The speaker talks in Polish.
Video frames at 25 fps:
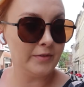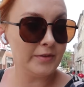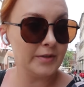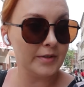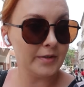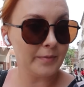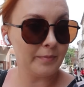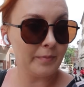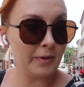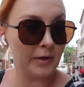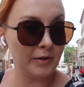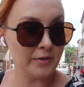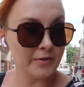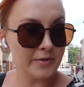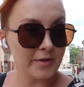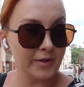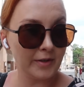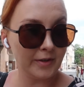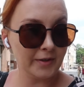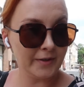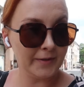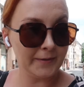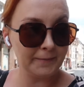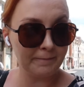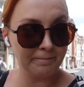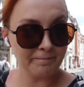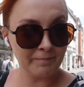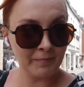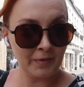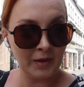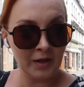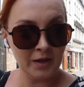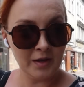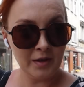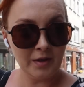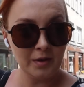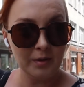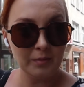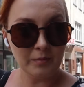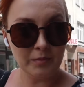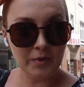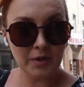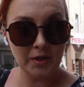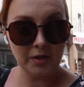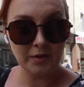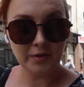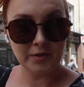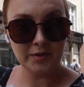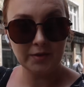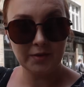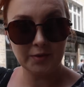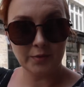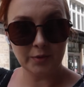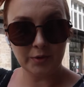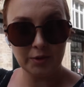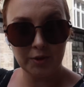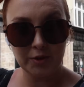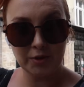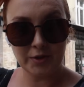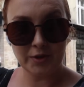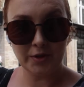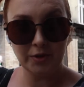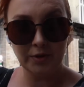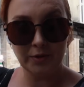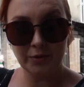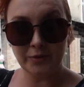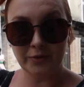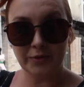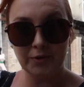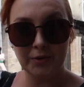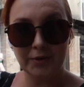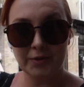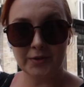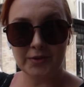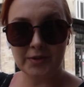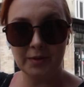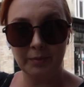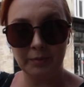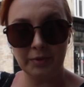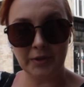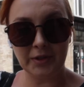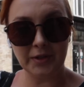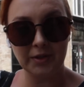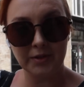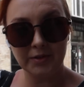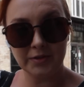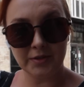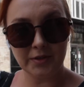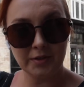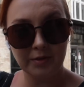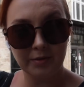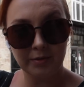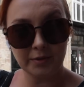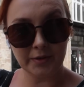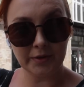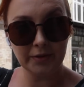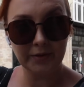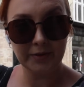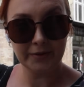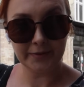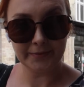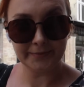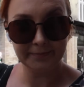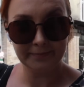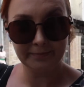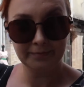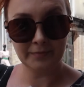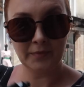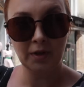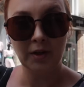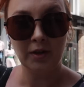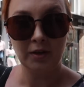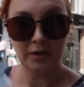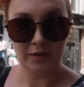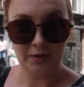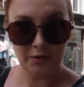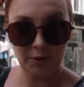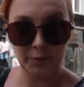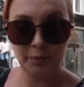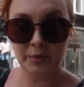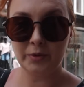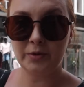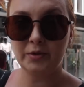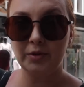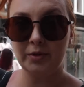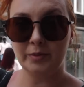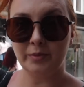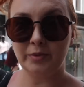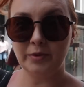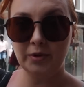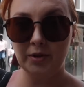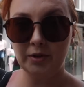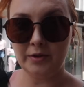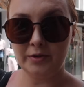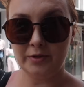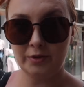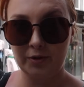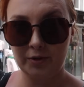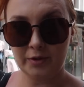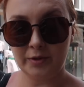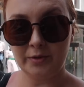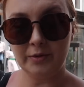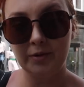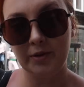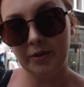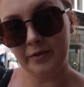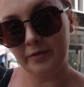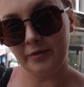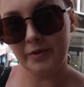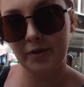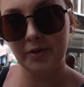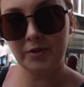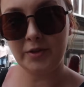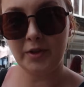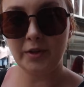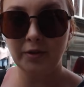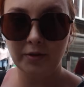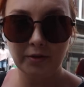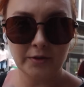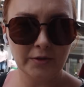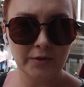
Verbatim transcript: widzę pęczek pięknych słoneczników tylko za 15 zł. Czy potrzebuję do szkoły na warsztat?